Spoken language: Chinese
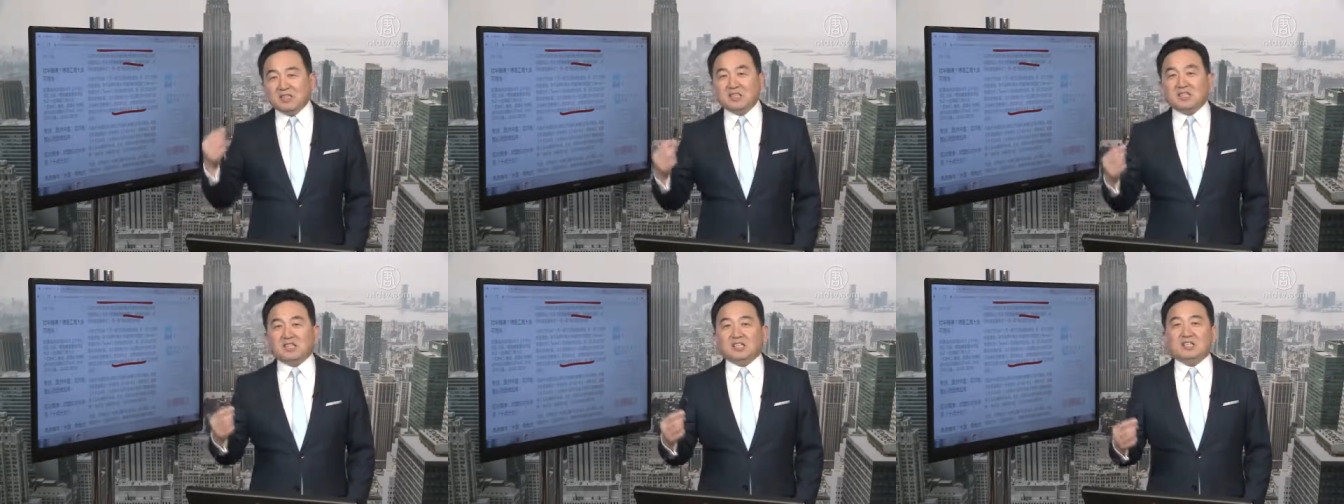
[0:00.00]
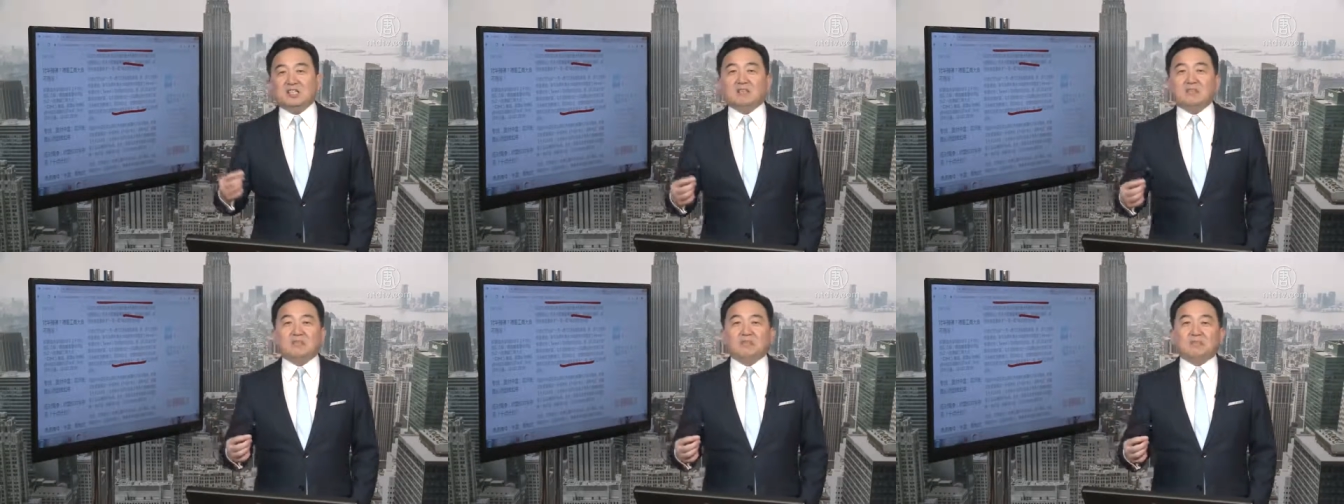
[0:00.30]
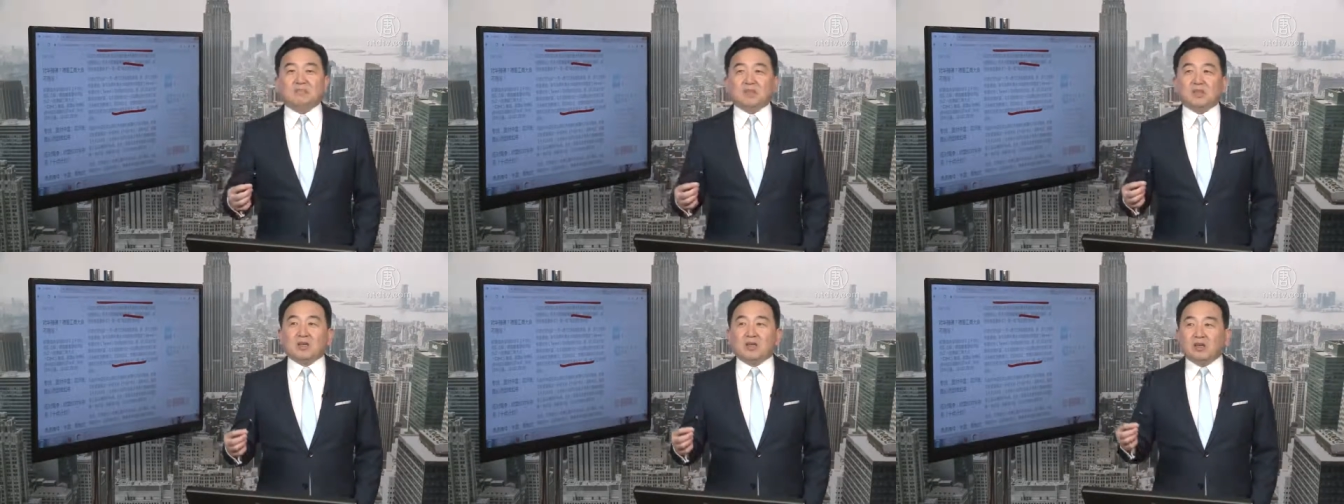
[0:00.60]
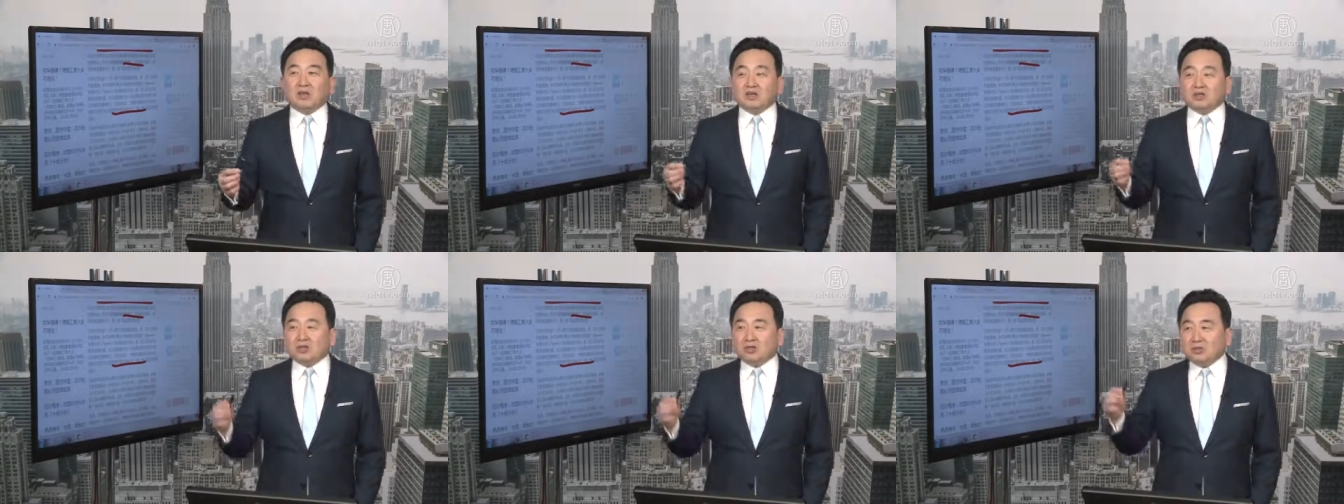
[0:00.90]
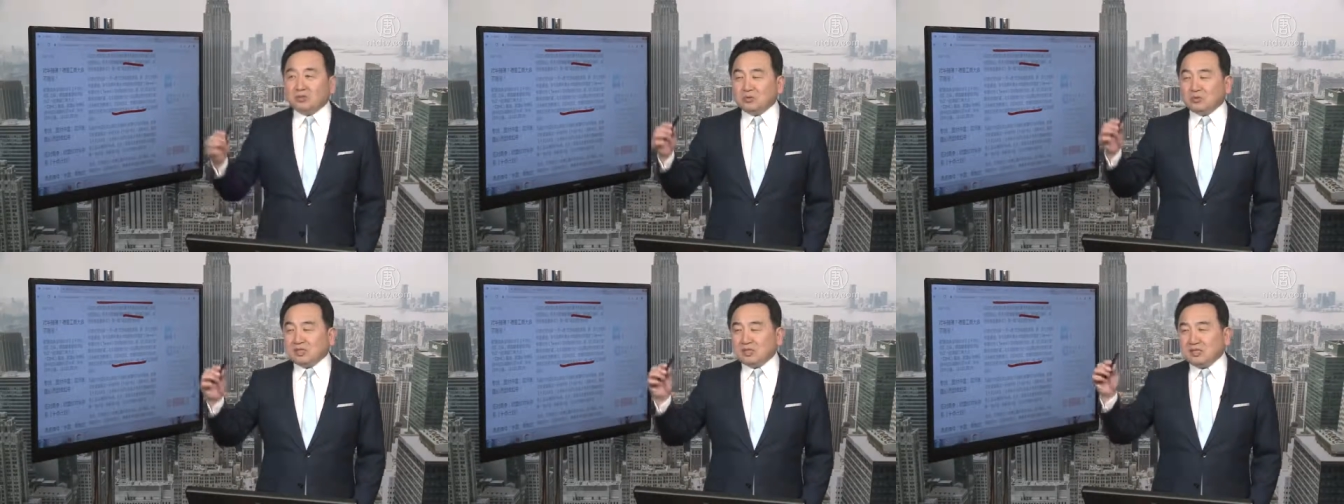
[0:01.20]
体，
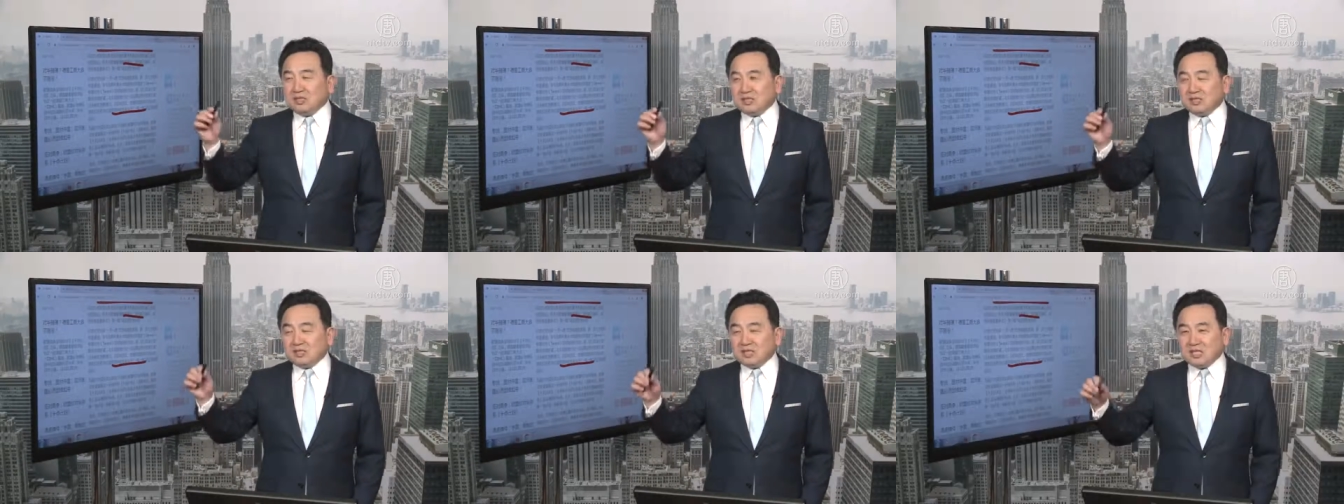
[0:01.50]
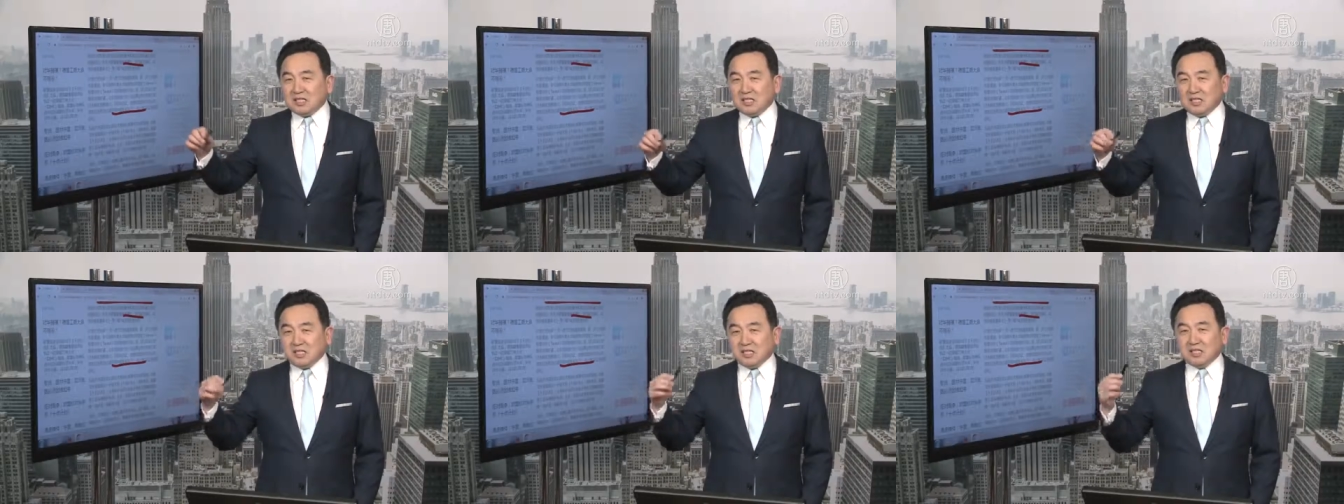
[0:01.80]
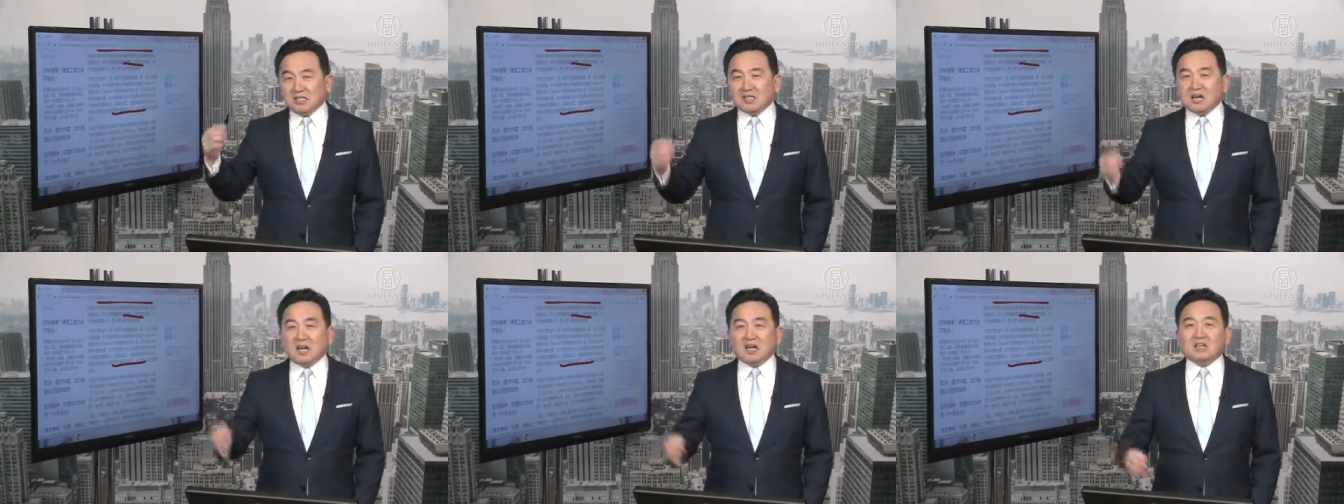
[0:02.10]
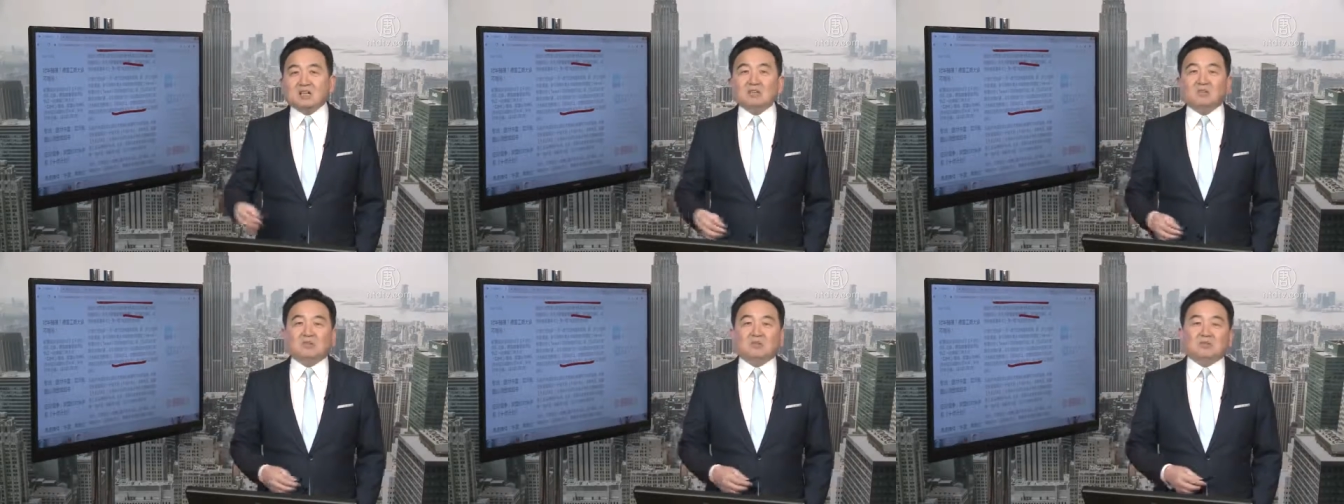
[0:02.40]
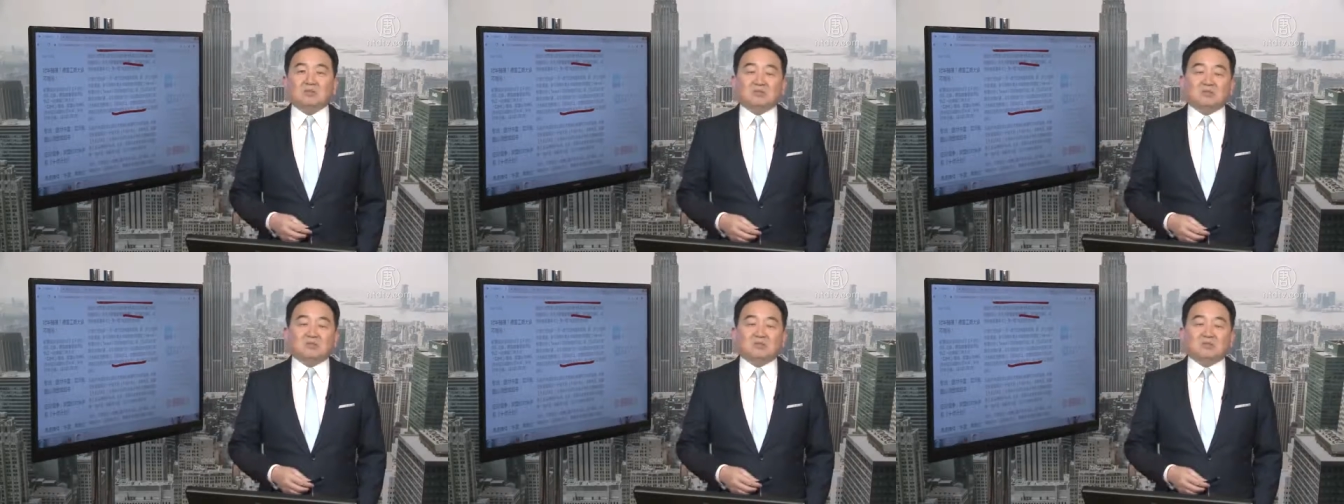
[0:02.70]
重新振兴港口。